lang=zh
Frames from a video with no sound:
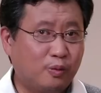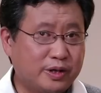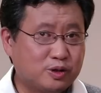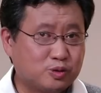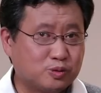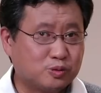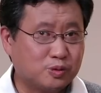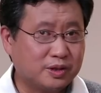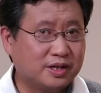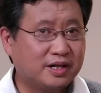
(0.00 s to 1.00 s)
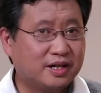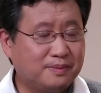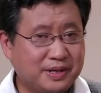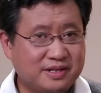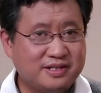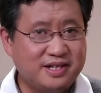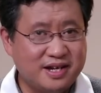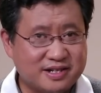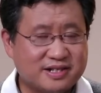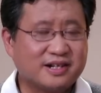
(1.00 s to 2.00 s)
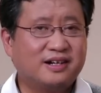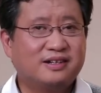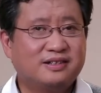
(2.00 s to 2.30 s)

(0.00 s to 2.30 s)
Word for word: 卫祖国的和平建设，